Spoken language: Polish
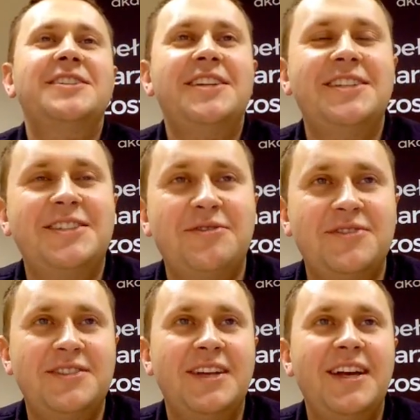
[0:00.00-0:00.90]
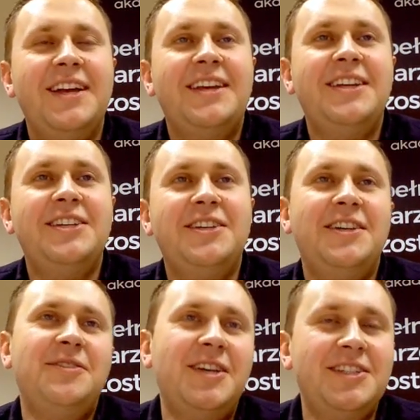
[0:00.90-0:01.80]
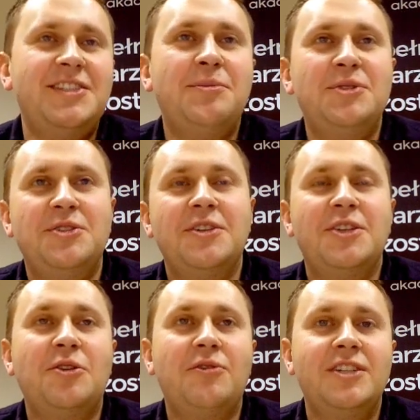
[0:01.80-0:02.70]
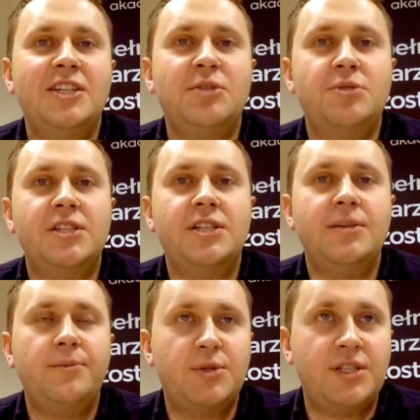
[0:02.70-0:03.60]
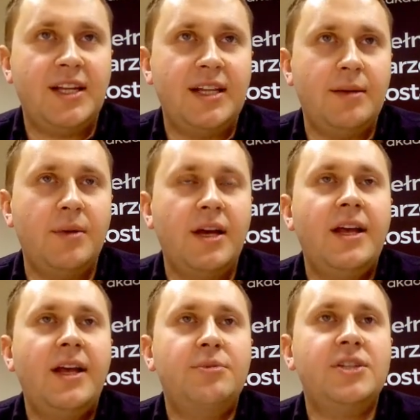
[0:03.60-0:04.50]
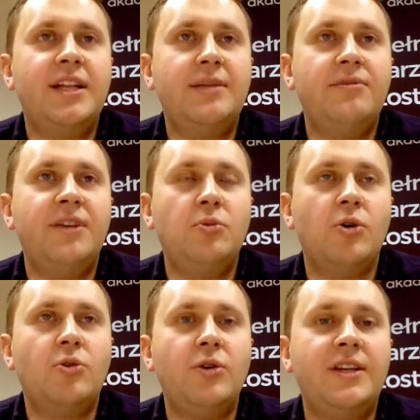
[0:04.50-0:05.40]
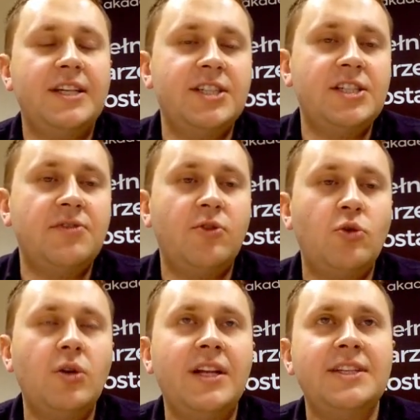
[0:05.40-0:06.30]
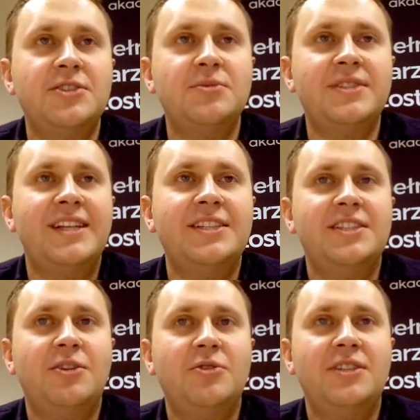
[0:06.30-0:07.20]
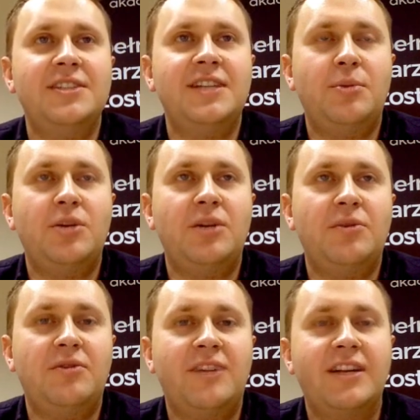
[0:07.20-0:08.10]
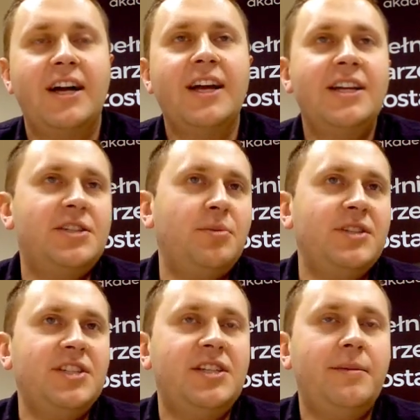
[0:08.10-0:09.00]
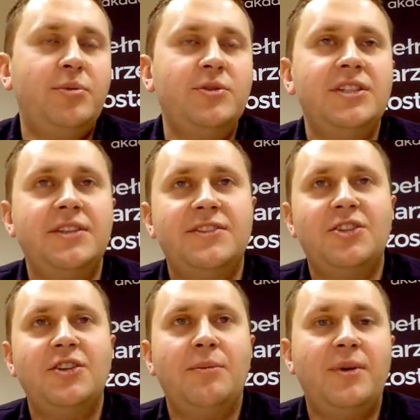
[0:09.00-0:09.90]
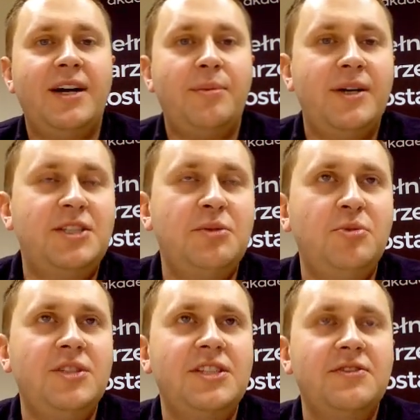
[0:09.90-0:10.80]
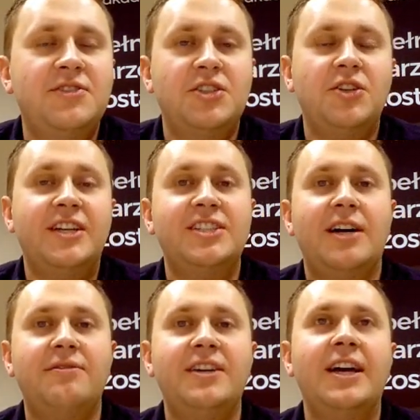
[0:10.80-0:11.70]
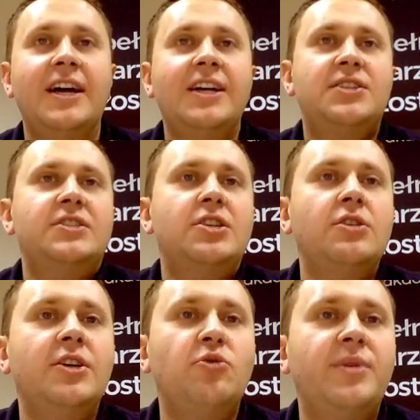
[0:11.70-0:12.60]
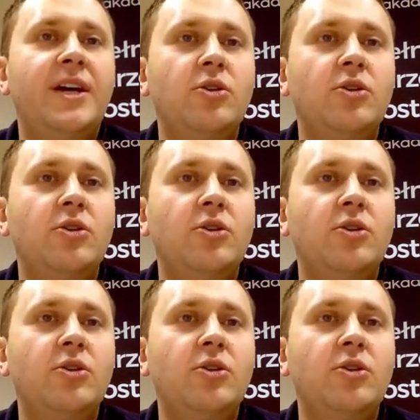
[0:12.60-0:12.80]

jeszcze, y, jeszcze być dodatkowa rzecz przy, przy, danym, przy danym frameworku. I te rzeczy w ogóle nie są zależne od języka programowania. Czy będziecie, pójdziecie w stronę PHP, czy pójdziecie w stronę Java, czy w stronę Rubiego,